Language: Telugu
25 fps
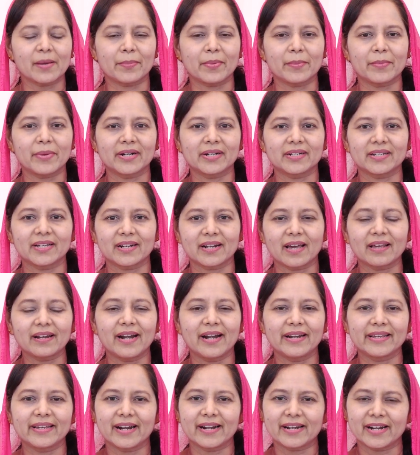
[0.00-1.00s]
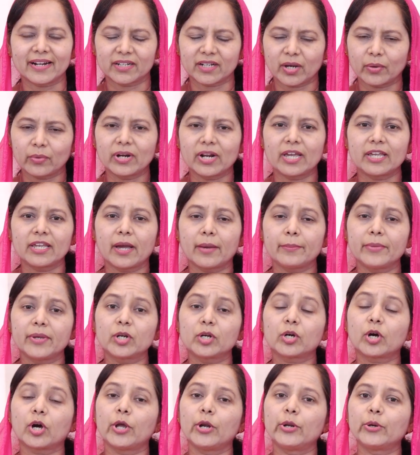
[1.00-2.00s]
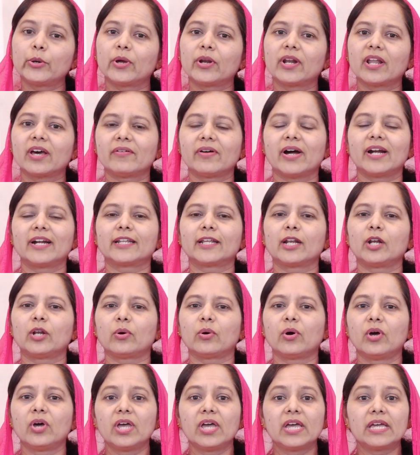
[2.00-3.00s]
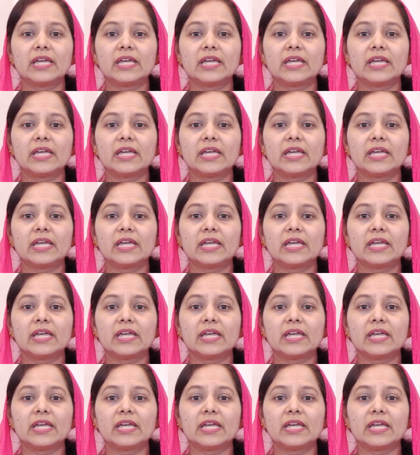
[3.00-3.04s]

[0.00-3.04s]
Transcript: చెప్పమంటారా అని అడిగాడంట అవునయ్యా మీరు కనుగొన్న వాటిల్లో